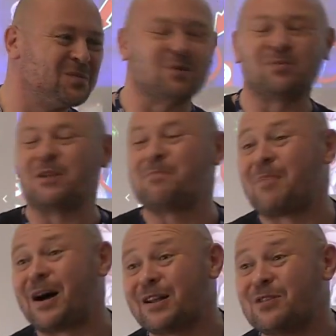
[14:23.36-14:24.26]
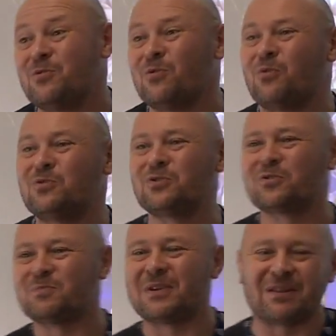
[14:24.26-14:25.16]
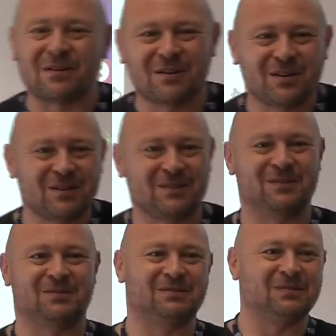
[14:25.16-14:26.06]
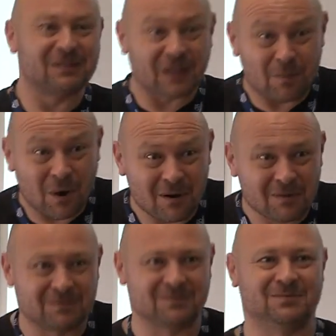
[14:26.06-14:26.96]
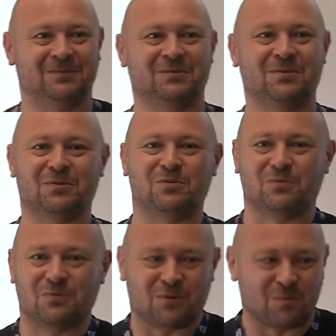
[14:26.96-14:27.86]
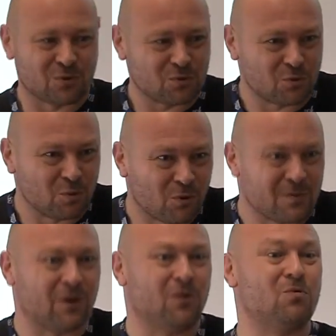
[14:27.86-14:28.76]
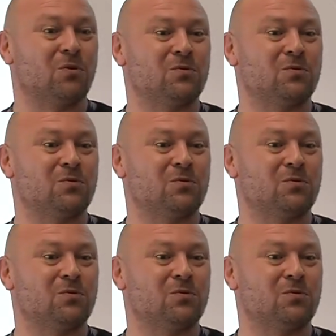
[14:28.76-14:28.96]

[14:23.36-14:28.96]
J'ai peut-être parlé de neurosciences, mais très bas. seulement ceux du premier rang ont